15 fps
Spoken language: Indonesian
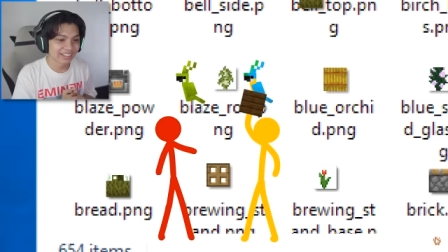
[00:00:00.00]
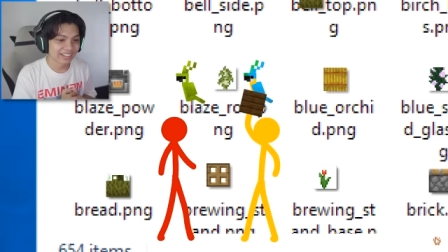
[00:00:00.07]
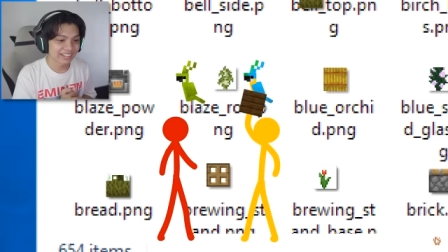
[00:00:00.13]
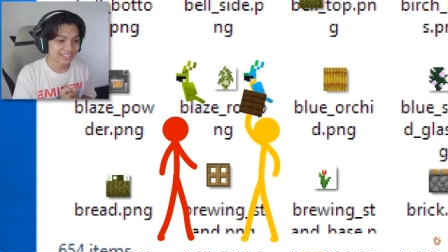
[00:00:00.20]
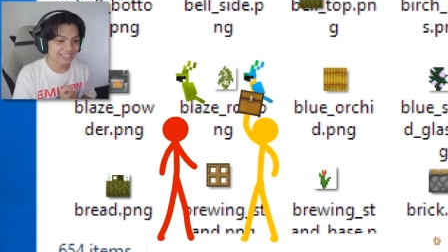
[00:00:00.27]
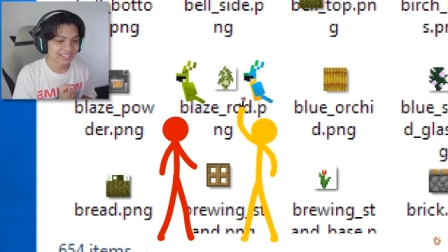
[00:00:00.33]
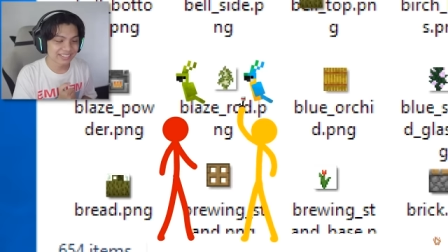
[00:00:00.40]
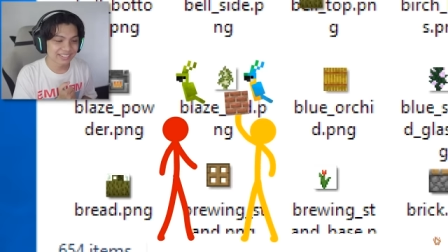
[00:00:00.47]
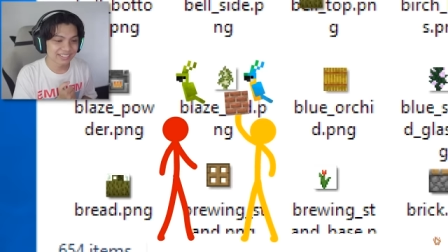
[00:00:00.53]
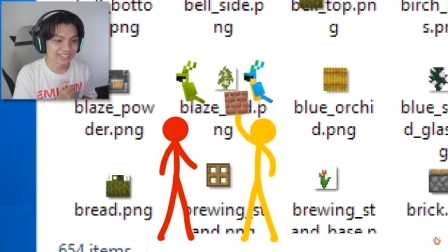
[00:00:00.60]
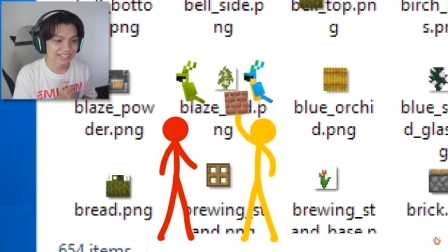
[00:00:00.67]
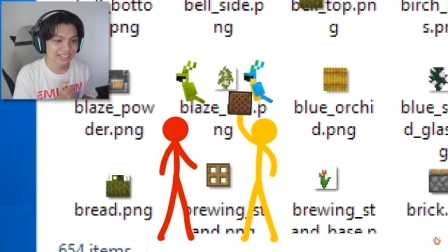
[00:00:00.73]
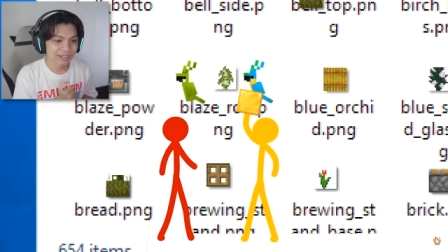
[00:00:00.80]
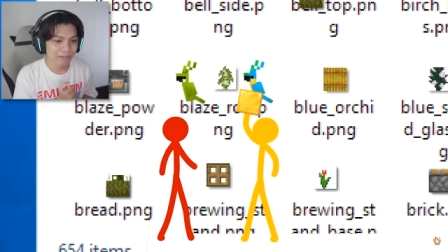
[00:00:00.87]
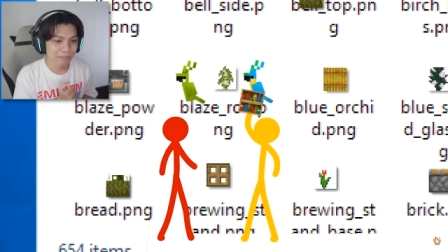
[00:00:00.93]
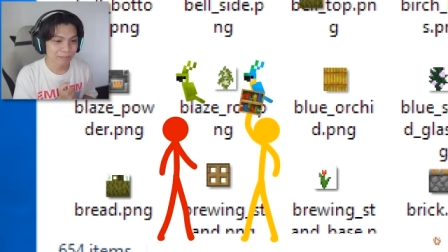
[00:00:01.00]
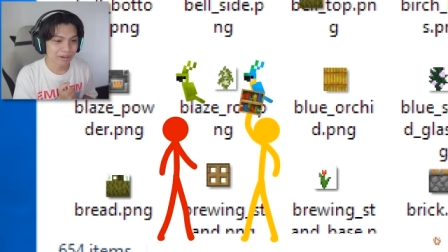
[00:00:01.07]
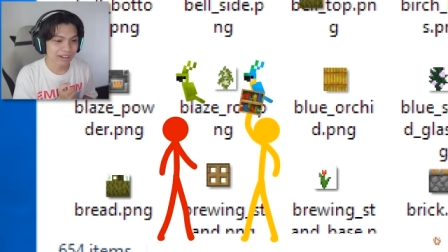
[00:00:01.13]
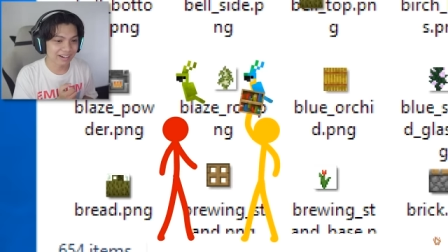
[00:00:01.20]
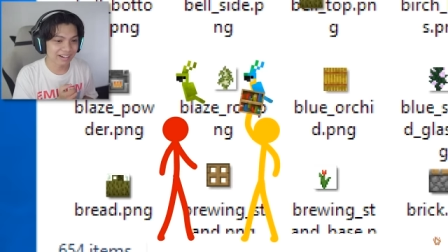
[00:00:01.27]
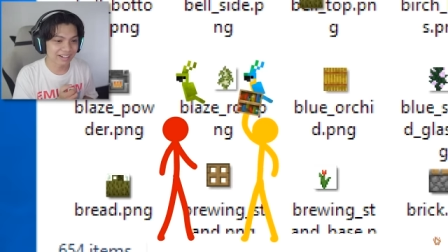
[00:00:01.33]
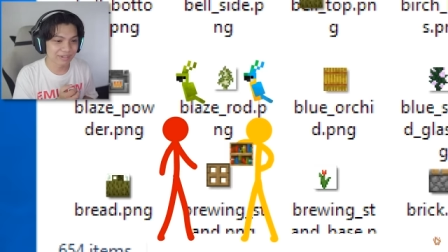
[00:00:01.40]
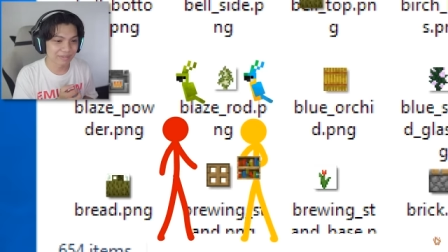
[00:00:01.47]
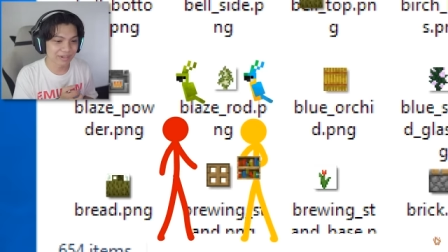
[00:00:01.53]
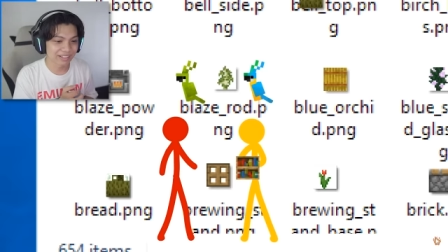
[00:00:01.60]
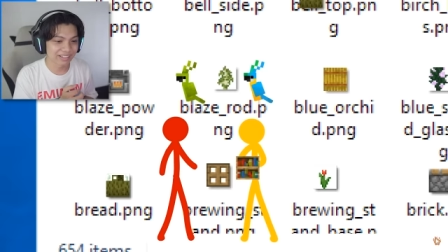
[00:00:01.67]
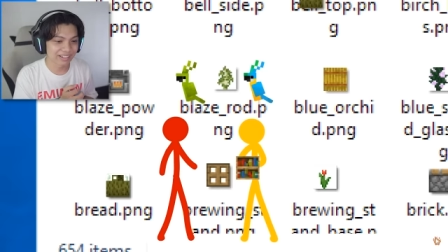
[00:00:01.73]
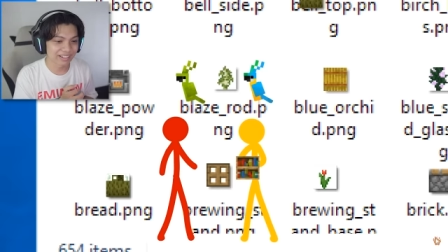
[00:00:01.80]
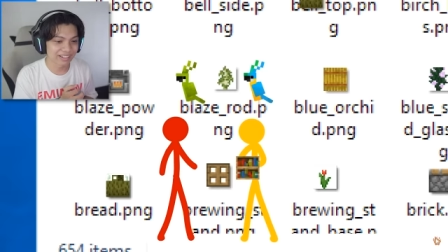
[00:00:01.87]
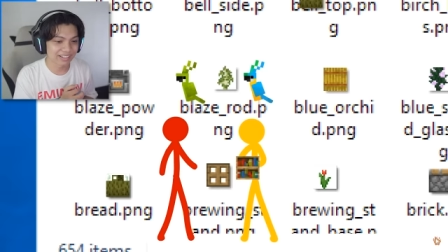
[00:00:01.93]
Guys, parah ini
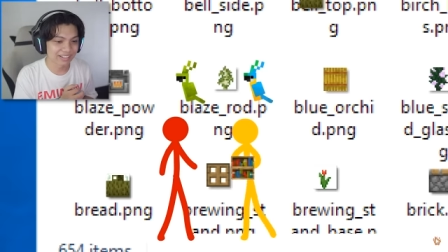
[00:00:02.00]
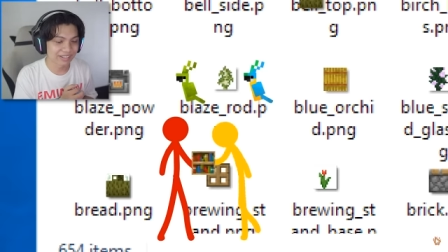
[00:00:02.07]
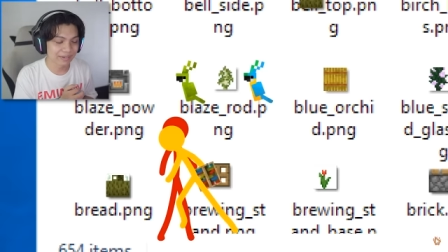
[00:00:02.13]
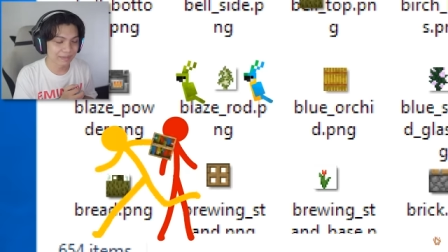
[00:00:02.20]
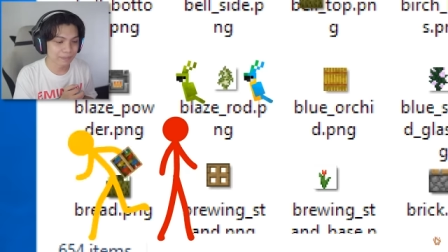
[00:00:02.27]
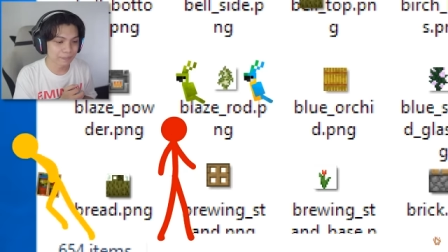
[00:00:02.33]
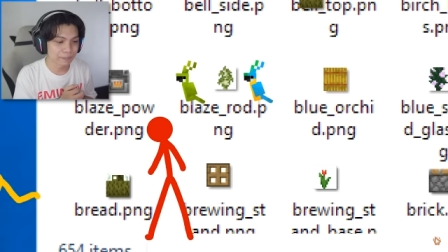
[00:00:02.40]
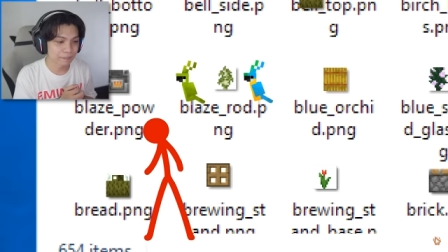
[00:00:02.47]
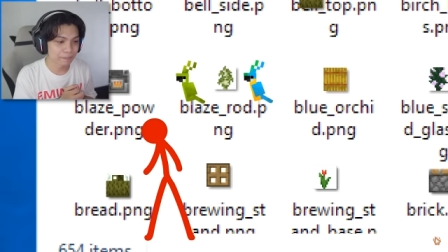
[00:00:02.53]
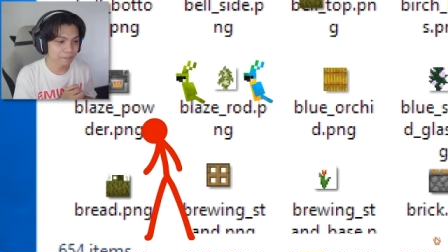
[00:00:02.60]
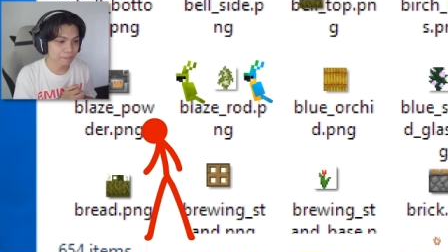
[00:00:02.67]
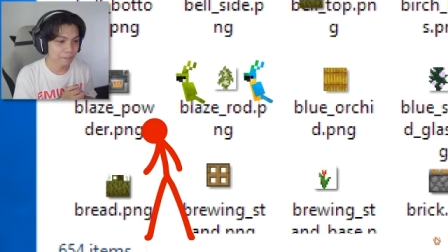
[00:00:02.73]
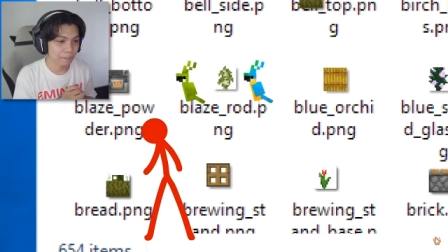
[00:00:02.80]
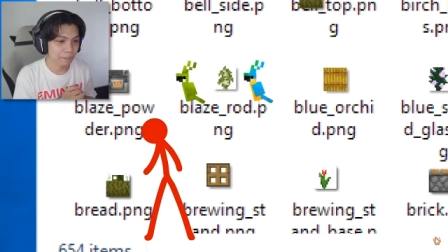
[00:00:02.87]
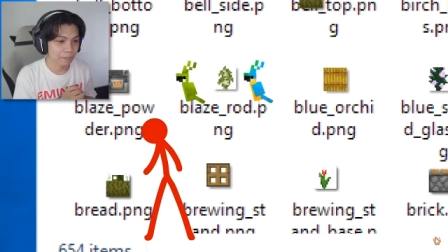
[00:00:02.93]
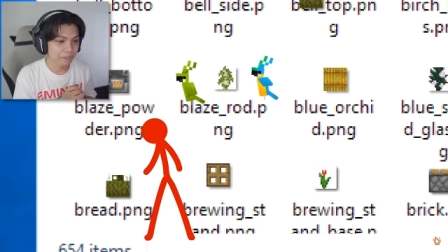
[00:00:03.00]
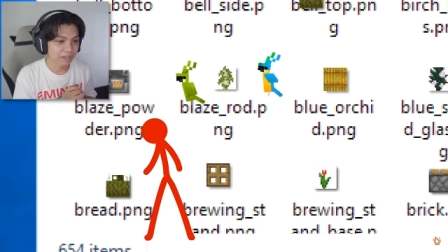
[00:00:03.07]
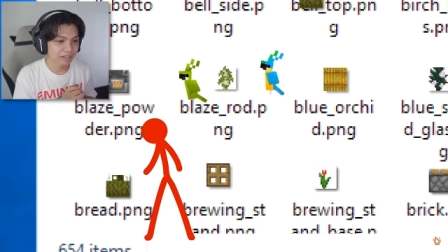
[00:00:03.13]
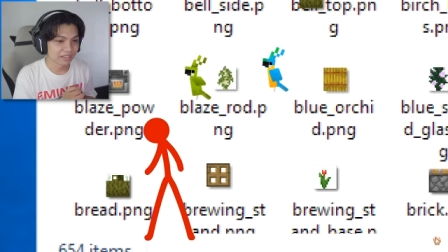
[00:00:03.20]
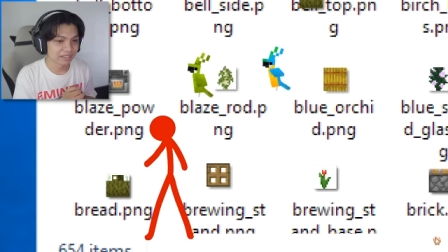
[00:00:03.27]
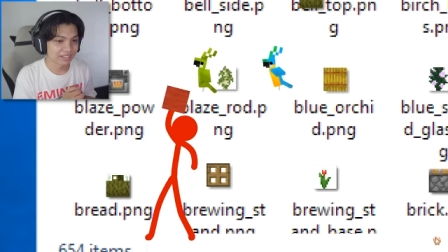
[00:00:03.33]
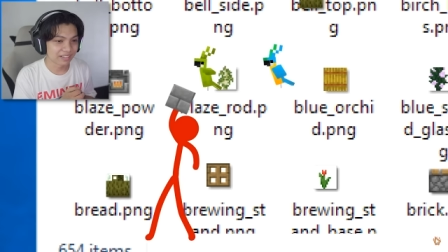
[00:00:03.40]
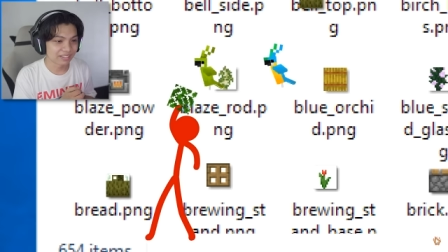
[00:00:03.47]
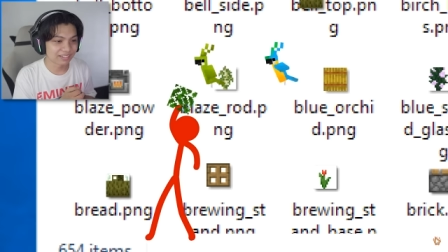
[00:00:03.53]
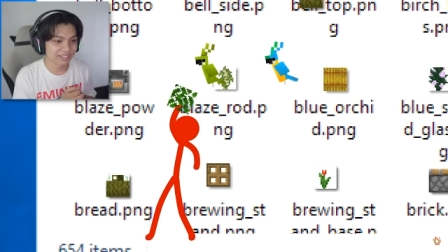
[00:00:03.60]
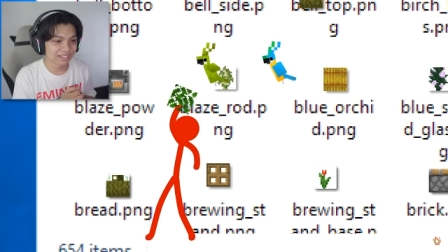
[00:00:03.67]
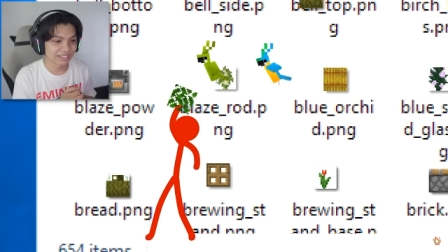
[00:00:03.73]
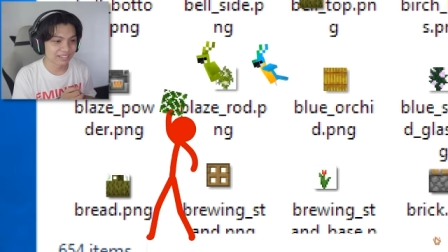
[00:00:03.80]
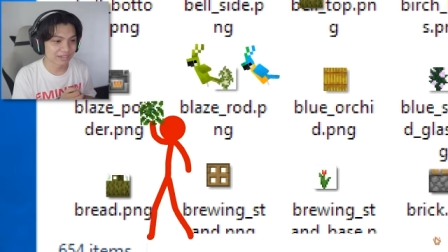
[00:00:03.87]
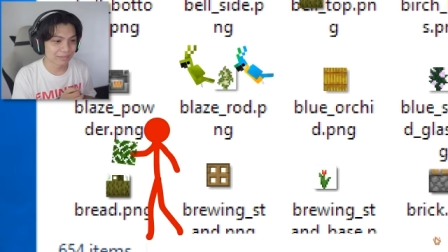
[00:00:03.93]
berantakannya nih. Lihat
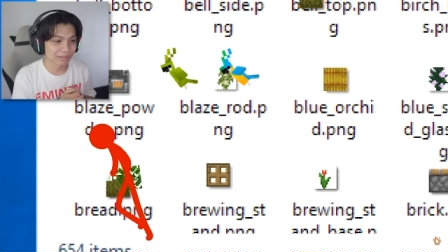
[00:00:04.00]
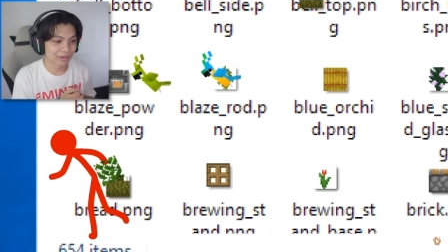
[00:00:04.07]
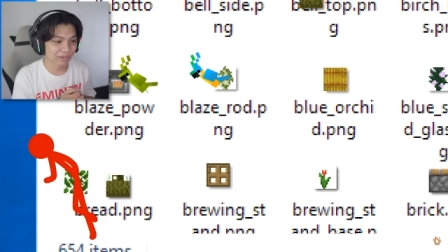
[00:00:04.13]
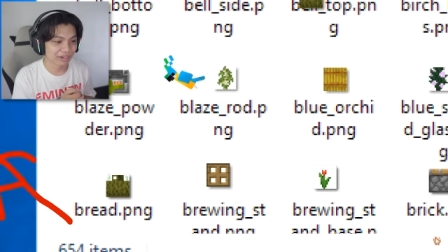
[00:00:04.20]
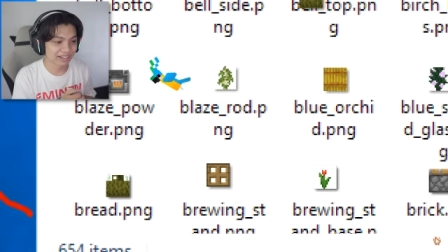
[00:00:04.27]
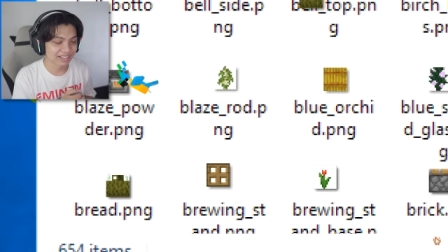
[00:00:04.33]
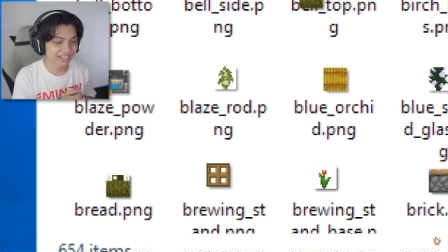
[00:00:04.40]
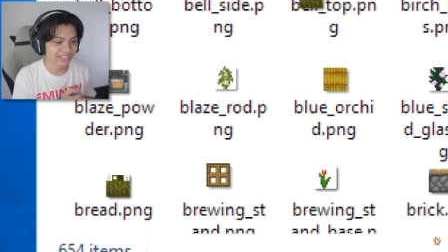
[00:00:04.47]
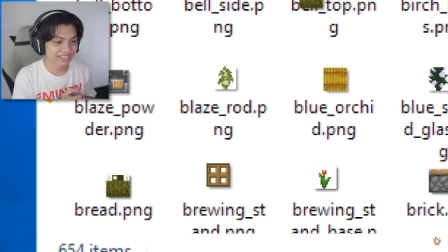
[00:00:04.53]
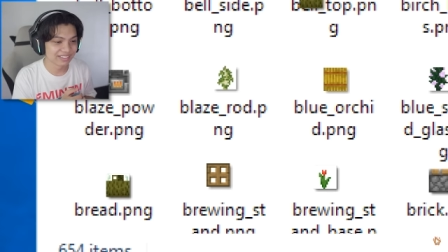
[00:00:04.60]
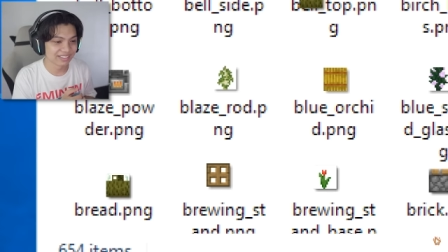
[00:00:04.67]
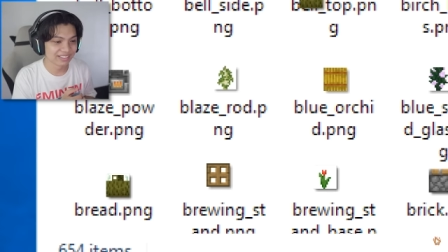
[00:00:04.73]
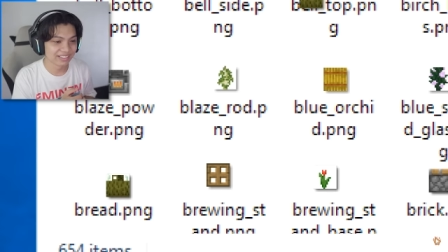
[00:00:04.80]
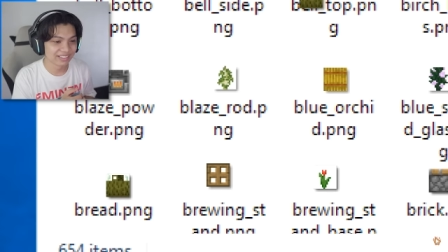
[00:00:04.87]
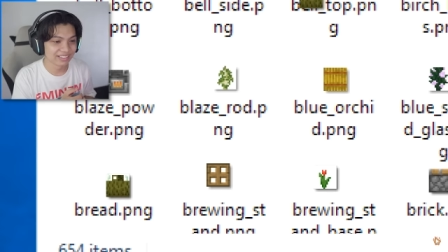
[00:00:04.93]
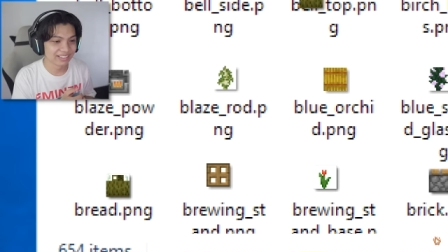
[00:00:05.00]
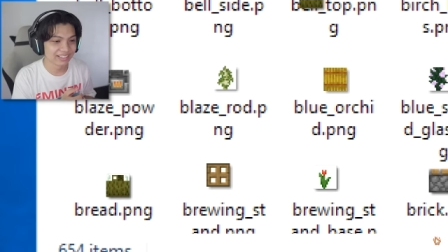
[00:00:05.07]
di ke bawah, guys.